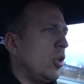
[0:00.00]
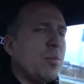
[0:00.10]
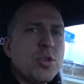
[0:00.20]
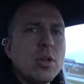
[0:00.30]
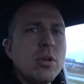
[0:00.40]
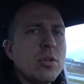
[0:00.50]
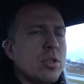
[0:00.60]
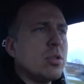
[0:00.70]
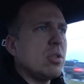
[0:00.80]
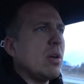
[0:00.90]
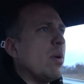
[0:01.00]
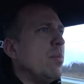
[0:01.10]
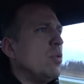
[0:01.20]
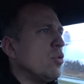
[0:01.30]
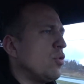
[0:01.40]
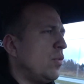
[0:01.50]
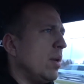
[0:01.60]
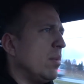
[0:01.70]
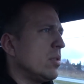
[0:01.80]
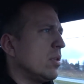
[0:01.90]
Dobrze go rozgrzałem i już
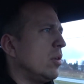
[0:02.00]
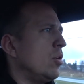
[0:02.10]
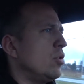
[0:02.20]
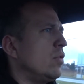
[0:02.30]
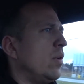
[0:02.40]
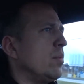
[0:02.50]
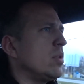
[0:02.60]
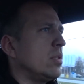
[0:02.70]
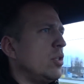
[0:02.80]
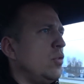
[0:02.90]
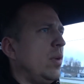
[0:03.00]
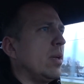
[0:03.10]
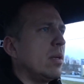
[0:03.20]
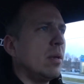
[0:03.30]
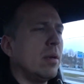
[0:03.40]
wiem o co chodzi, wiem co za dźwięk.